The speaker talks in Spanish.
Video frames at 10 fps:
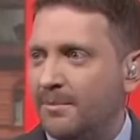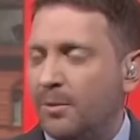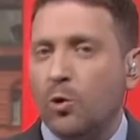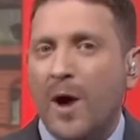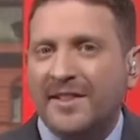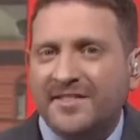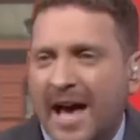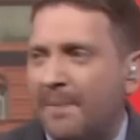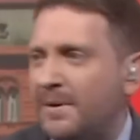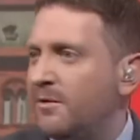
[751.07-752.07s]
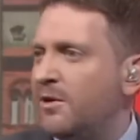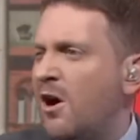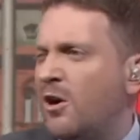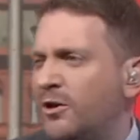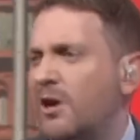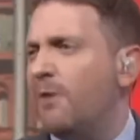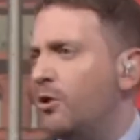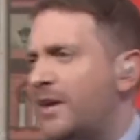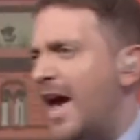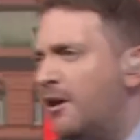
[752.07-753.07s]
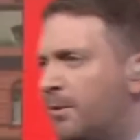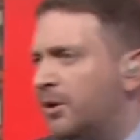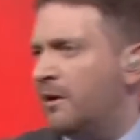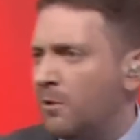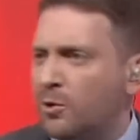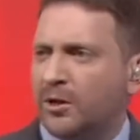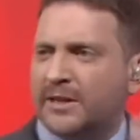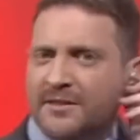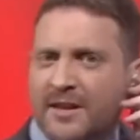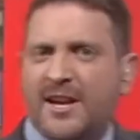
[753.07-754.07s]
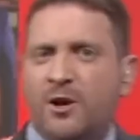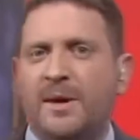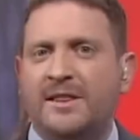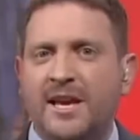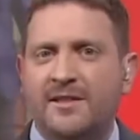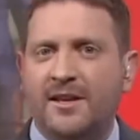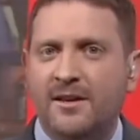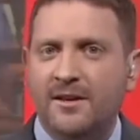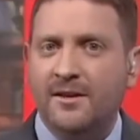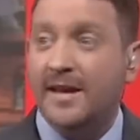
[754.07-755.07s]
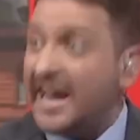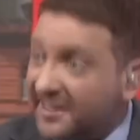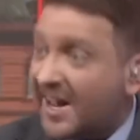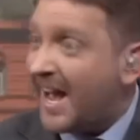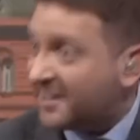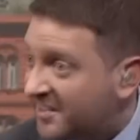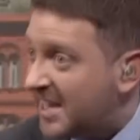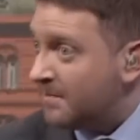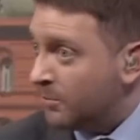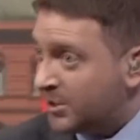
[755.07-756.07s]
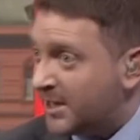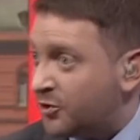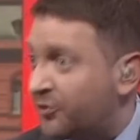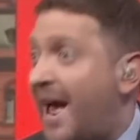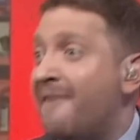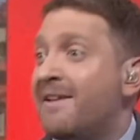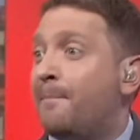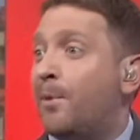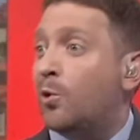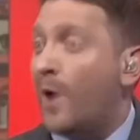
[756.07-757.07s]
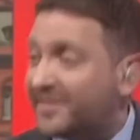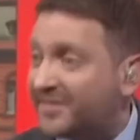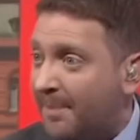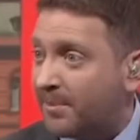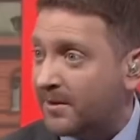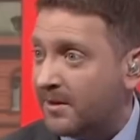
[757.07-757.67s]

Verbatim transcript: Por WhatsApp y no, lo tengo bloqueado porque el boludo está en TN y no me atiende. Es así, muchachos, hablan por WhatsApp.